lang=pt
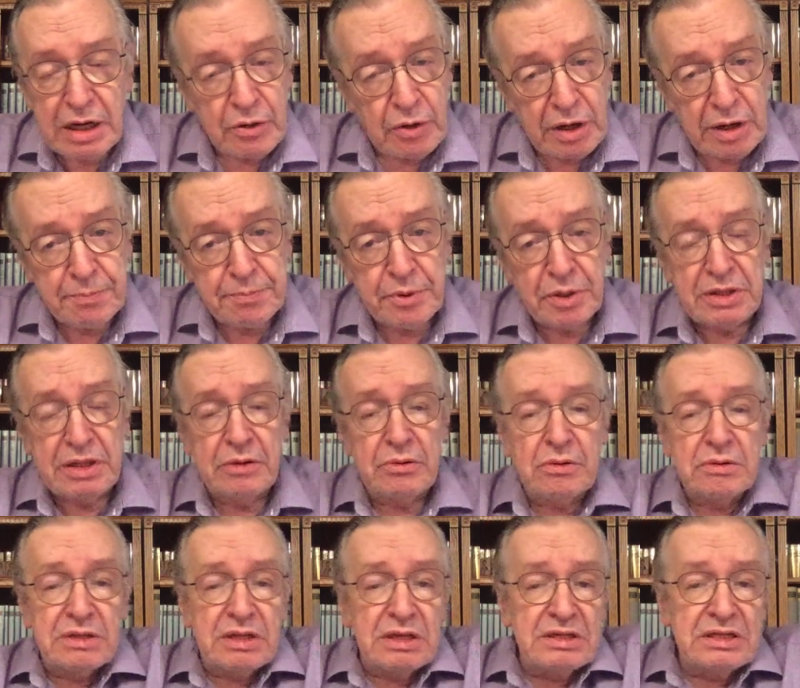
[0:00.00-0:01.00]
Agora, pode
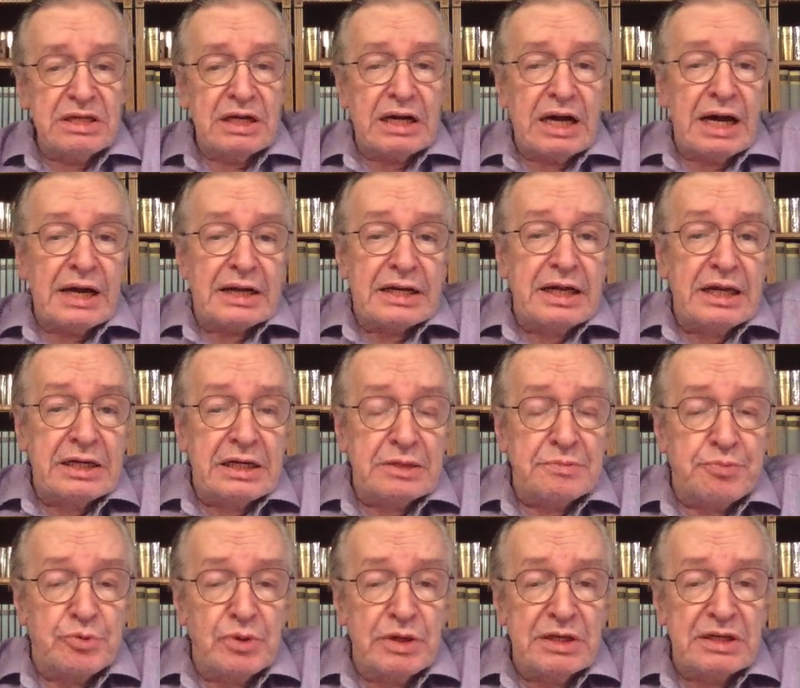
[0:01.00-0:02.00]
acontecer carreiras
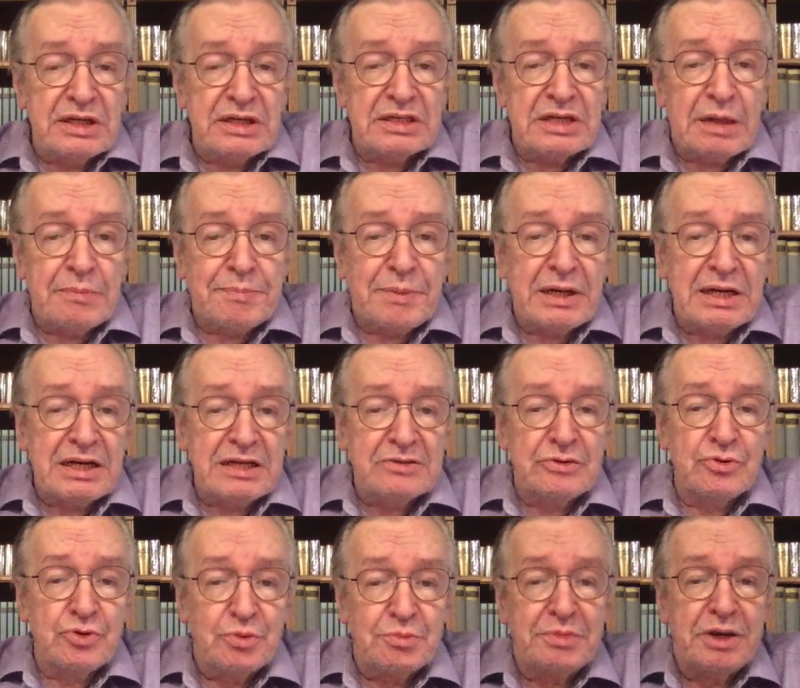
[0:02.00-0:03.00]
políticas que
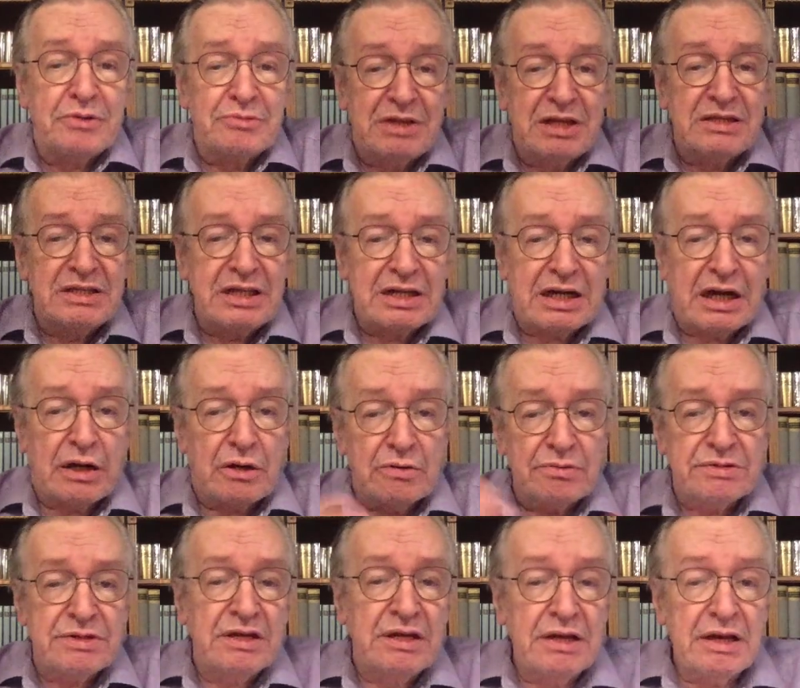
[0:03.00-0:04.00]
apareçam do meio desse
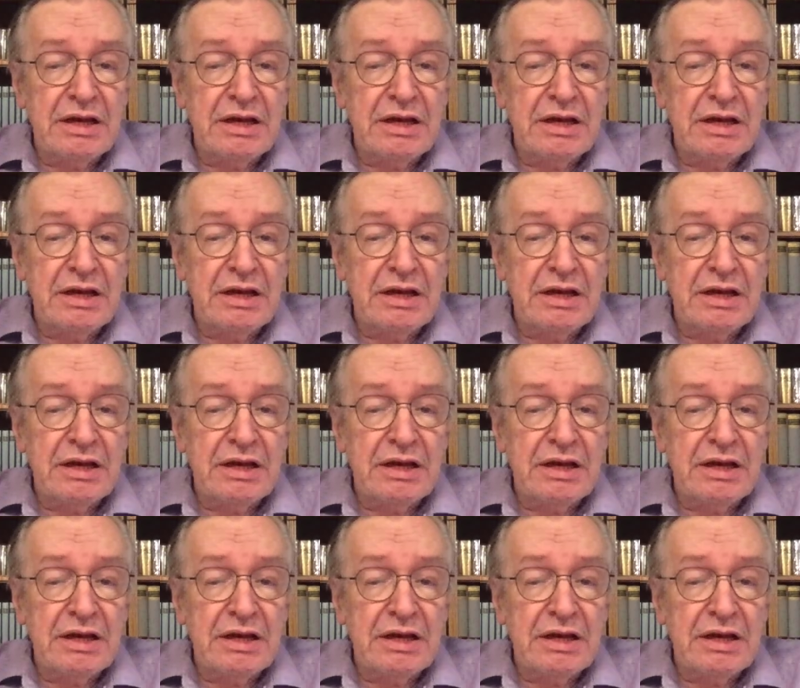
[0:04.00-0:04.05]
caos